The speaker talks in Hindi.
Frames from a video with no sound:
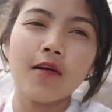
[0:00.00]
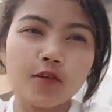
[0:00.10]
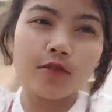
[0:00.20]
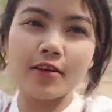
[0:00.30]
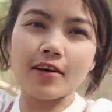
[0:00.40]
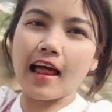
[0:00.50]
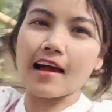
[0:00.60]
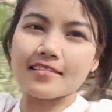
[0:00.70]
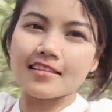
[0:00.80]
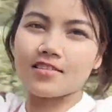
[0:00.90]
आप लोग वीडियो
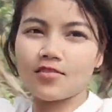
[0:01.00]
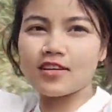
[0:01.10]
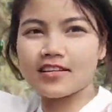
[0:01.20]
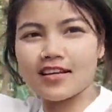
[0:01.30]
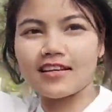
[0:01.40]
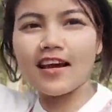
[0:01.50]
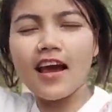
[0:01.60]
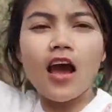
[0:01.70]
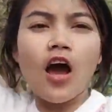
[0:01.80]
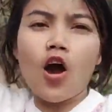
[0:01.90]
को लास्ट तक जरूर देख
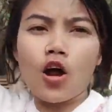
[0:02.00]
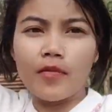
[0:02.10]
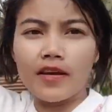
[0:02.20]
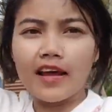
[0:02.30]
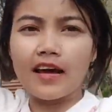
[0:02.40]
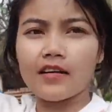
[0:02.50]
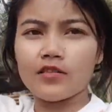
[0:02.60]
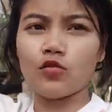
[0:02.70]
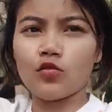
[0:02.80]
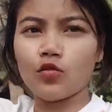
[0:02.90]
रही है और मैं
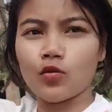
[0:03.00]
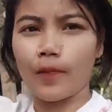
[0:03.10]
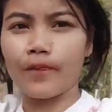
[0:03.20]
ना जो